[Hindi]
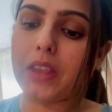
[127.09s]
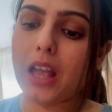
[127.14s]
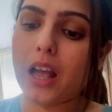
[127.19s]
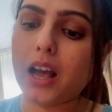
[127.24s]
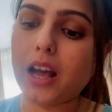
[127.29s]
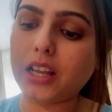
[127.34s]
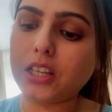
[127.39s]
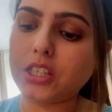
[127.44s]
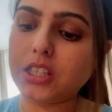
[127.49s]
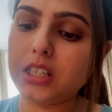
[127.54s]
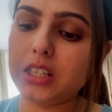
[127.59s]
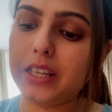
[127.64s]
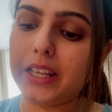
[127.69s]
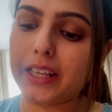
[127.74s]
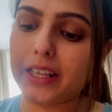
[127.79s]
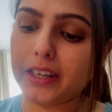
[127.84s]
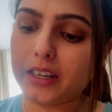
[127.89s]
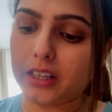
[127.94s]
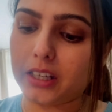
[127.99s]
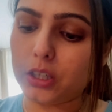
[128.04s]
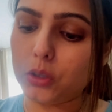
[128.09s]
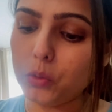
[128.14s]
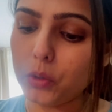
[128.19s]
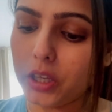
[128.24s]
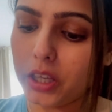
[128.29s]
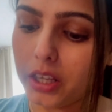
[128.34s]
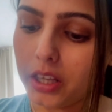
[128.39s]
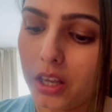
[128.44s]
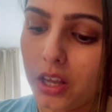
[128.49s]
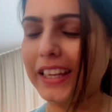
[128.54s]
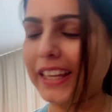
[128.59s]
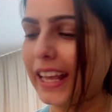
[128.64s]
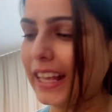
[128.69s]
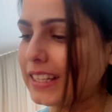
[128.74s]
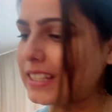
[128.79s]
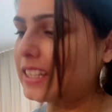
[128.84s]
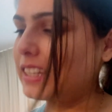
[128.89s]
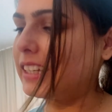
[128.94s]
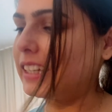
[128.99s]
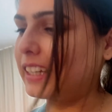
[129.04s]
आज ही लेके रख लूंगी यस
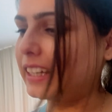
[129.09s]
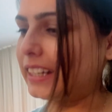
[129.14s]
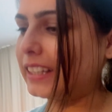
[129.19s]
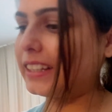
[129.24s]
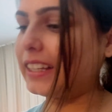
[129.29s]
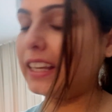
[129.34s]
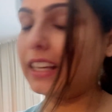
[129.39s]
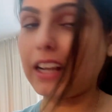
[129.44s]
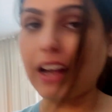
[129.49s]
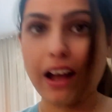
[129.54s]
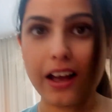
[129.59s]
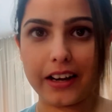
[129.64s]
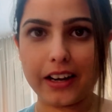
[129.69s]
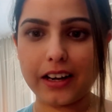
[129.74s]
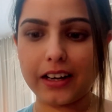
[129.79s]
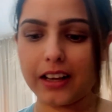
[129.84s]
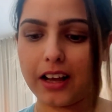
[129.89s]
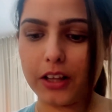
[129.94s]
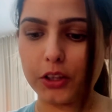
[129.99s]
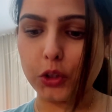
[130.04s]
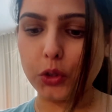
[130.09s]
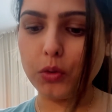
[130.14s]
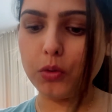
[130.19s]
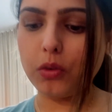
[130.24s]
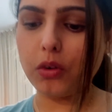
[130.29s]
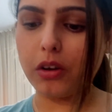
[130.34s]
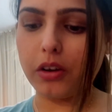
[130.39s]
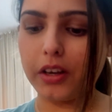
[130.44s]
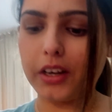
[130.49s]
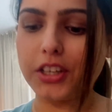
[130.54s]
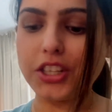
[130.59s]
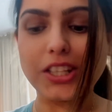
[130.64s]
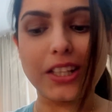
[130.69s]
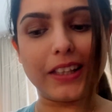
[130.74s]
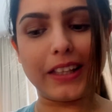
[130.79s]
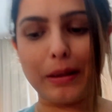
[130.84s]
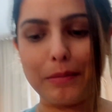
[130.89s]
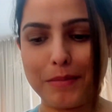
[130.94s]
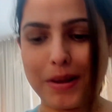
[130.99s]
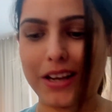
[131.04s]
yes, करते हैं खाना खाती हूँ और
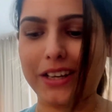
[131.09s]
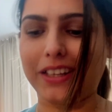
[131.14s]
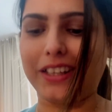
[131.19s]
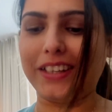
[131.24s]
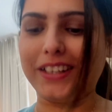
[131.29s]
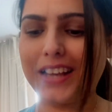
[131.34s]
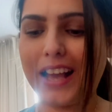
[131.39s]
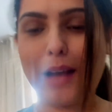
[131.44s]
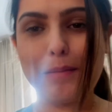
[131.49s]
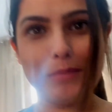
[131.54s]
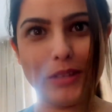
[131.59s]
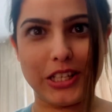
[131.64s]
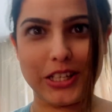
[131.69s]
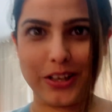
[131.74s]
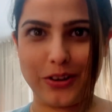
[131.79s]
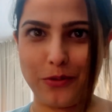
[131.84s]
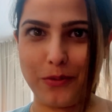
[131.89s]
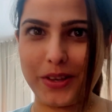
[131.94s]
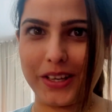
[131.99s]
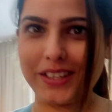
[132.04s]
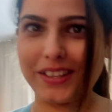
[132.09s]
चलते हैं मार्केट आप भी चलो मेरे